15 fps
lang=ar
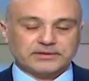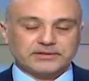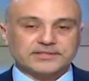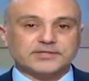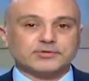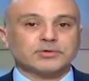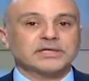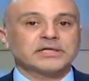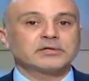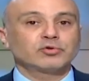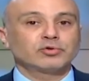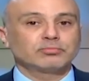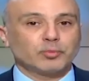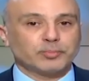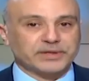
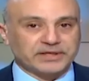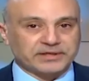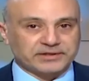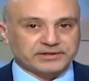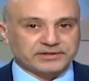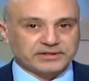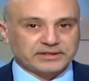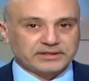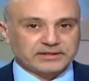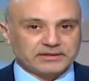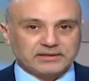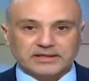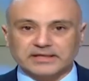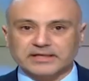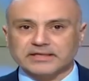سؤال مبكر
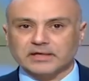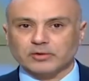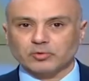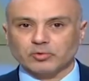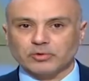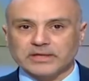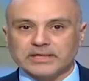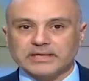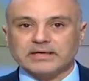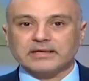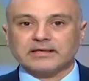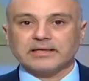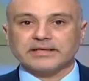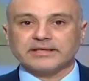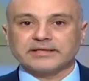لكنه
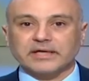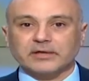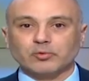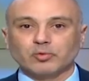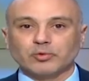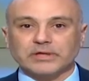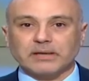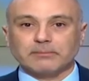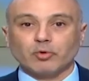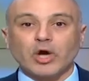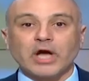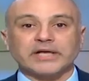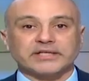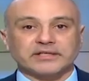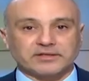لن يكون
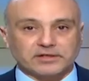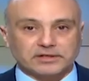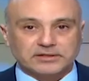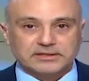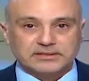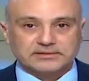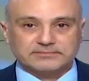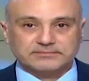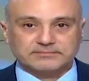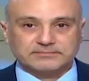محيرا